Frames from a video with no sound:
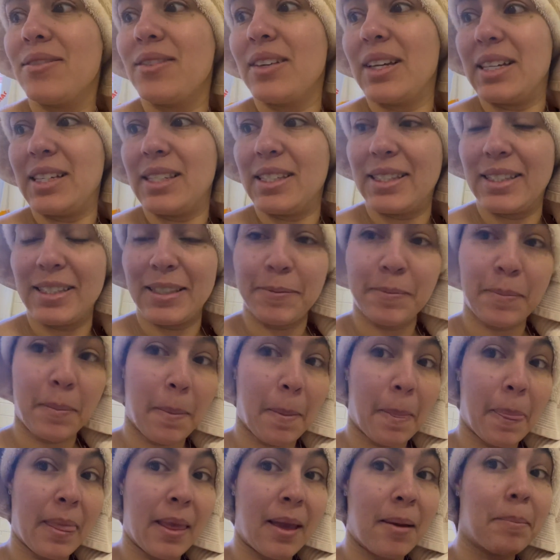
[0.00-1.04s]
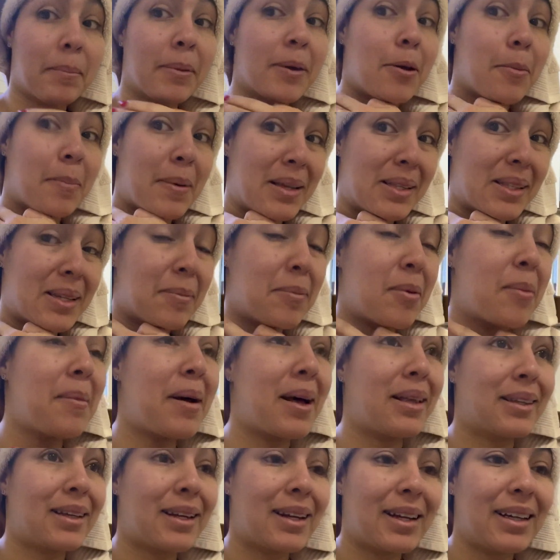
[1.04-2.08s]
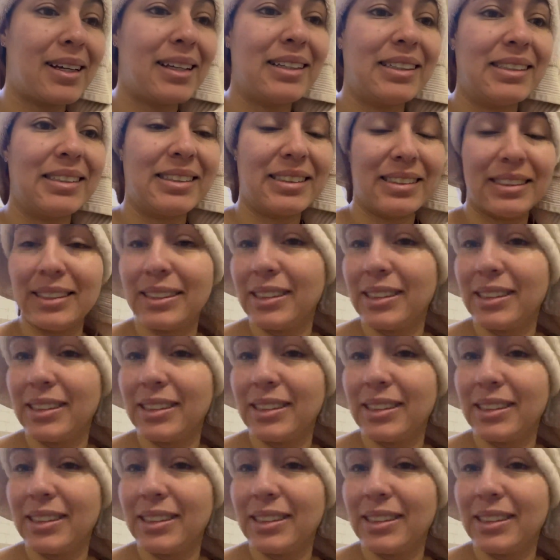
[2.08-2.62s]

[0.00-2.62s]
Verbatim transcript: vez porque eu passei pomada, né?